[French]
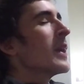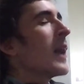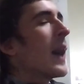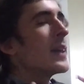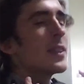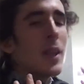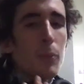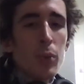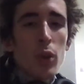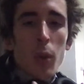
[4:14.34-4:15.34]
agit un
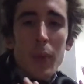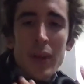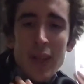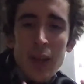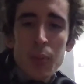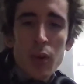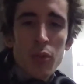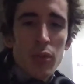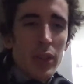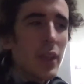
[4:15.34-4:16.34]
peu comme un calmant,
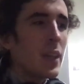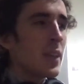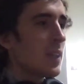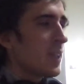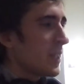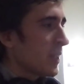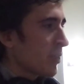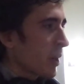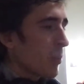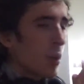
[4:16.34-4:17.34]
vous voyez, il est
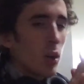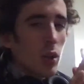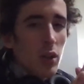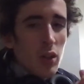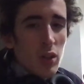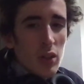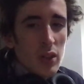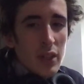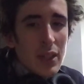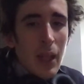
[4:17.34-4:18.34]
vraiment... Euh,
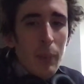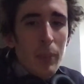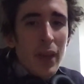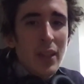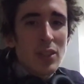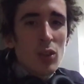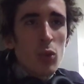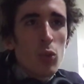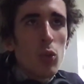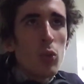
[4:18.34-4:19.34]
il apaise
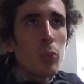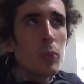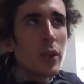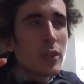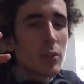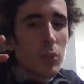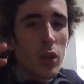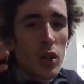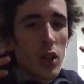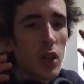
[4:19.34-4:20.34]

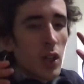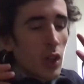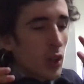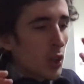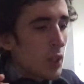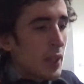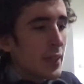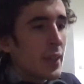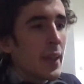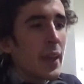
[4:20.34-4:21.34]
complètement euh, les
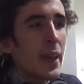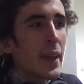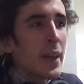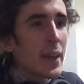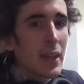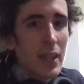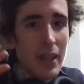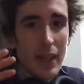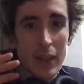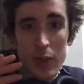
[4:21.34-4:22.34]
nerfs, et
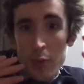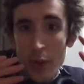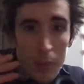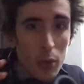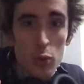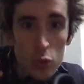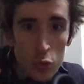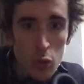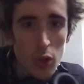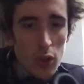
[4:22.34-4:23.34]
les, vraiment
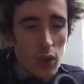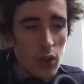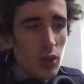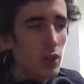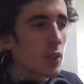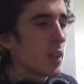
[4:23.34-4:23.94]
tout le corps.